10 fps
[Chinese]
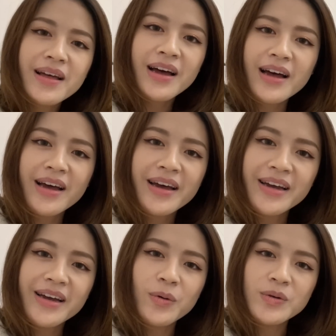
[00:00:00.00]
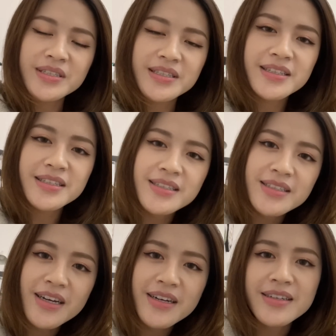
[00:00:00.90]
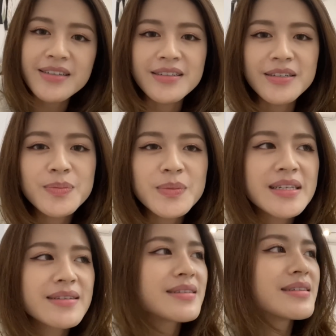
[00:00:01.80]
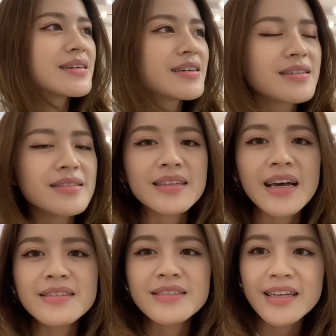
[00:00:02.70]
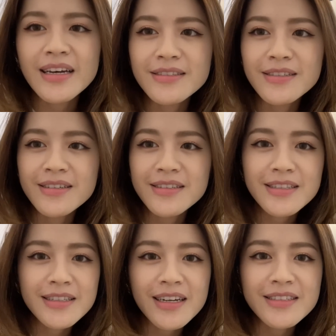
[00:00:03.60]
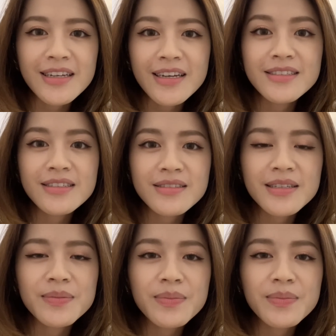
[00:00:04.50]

嗨，我今天真的是当一个很宅很宅的人，在家里宅一整天。